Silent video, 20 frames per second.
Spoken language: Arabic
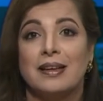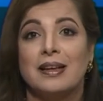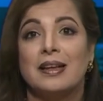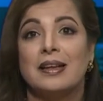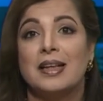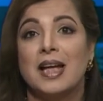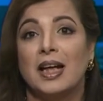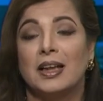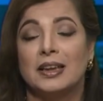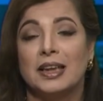
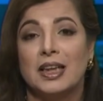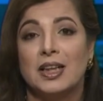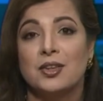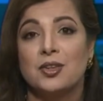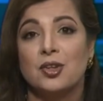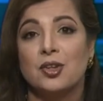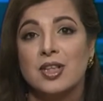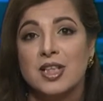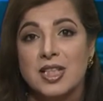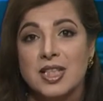
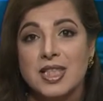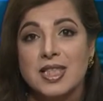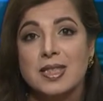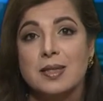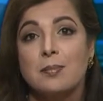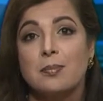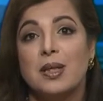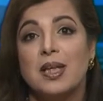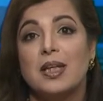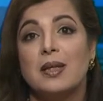يعني
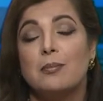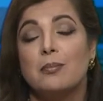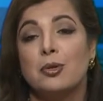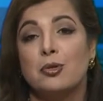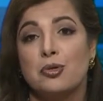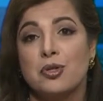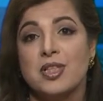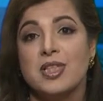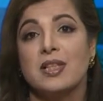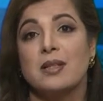الرئيس
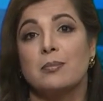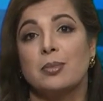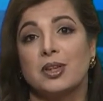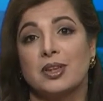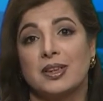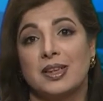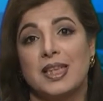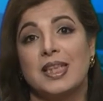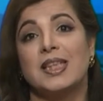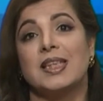بيرسل
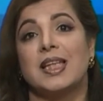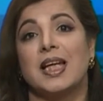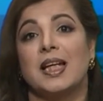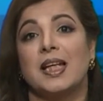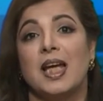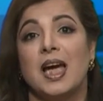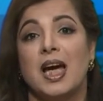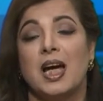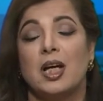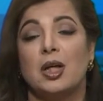برقيه
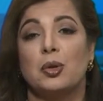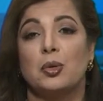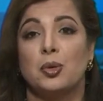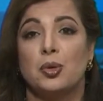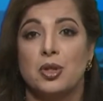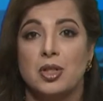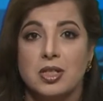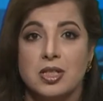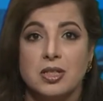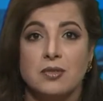تهنئه
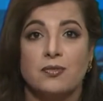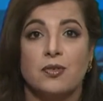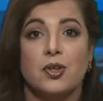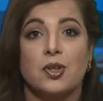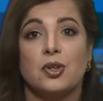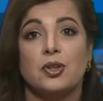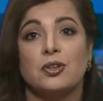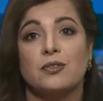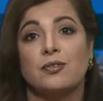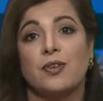لكل
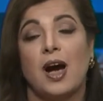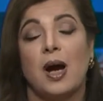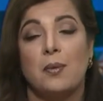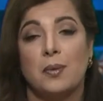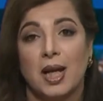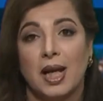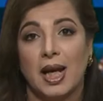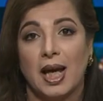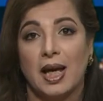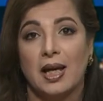السفارات
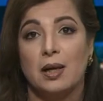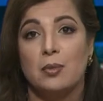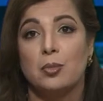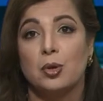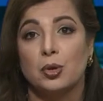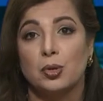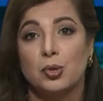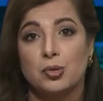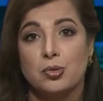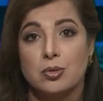حول
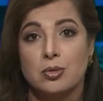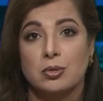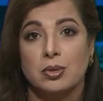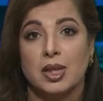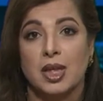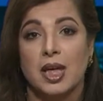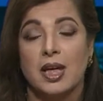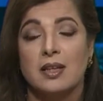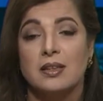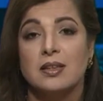العالم
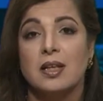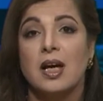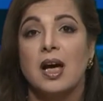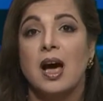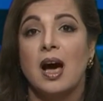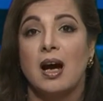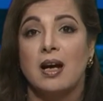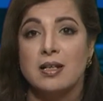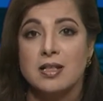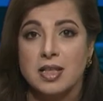والقنصليات
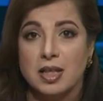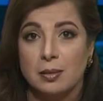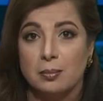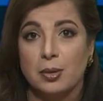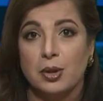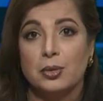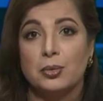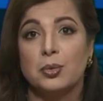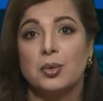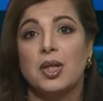ارسل
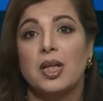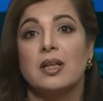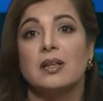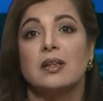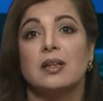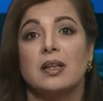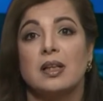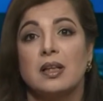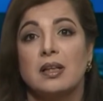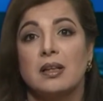برضو
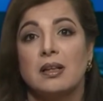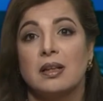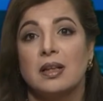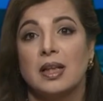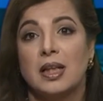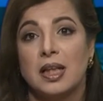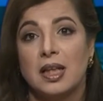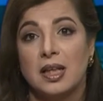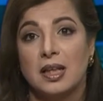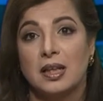كان
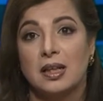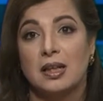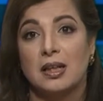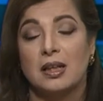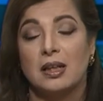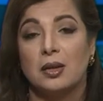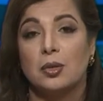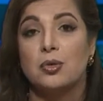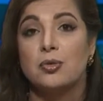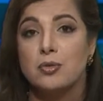ل
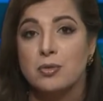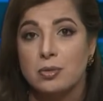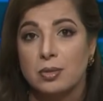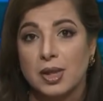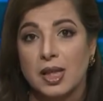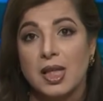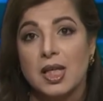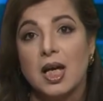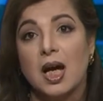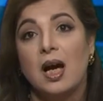
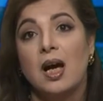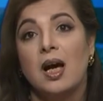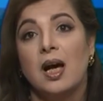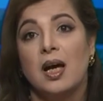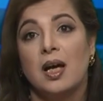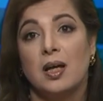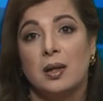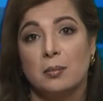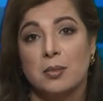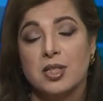القنصليه
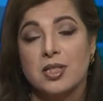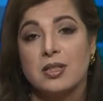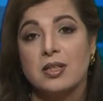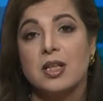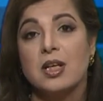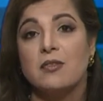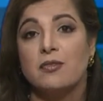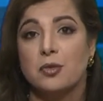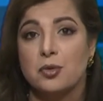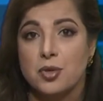
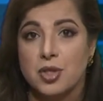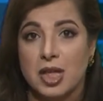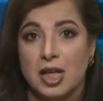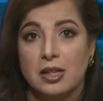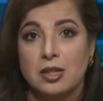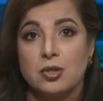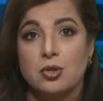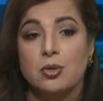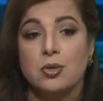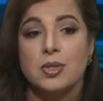المصريه في لوس
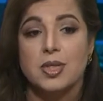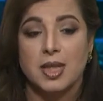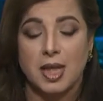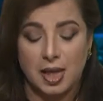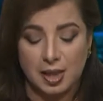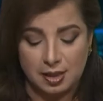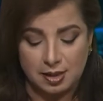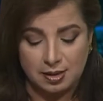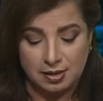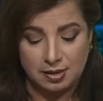انجلوس
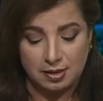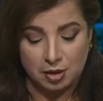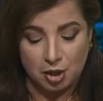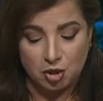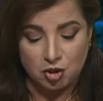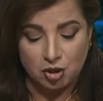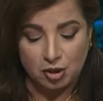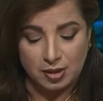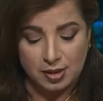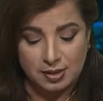كانت
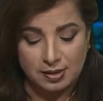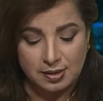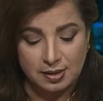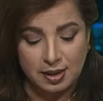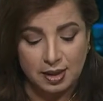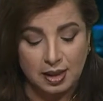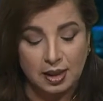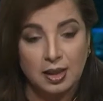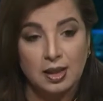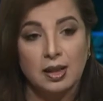نشرت
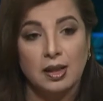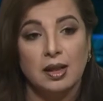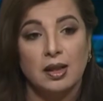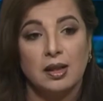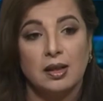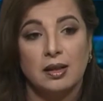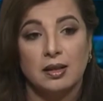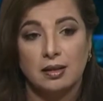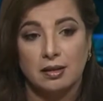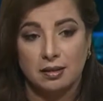
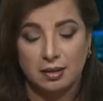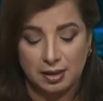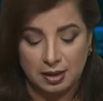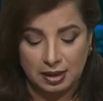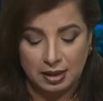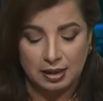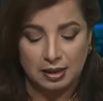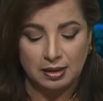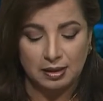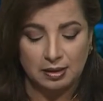
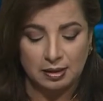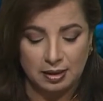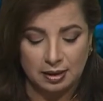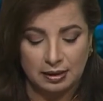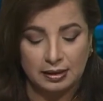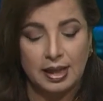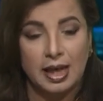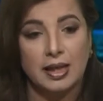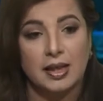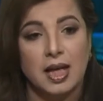
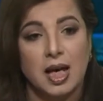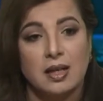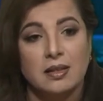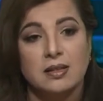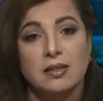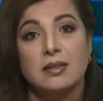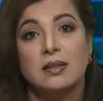آه، تهنئه